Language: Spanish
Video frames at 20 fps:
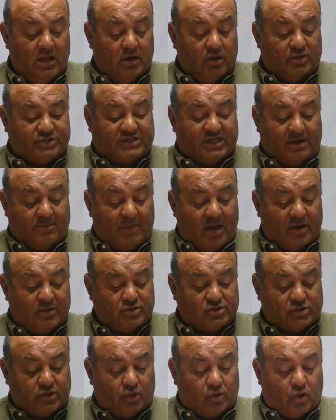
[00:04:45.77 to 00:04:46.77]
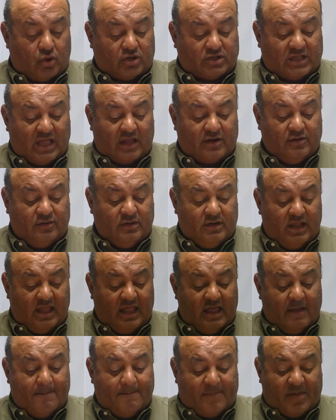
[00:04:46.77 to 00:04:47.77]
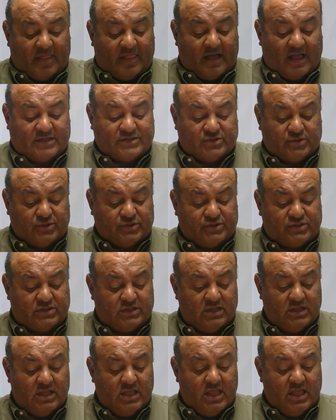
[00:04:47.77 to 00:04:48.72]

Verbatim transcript: los hermanos lo cortaron en pedazos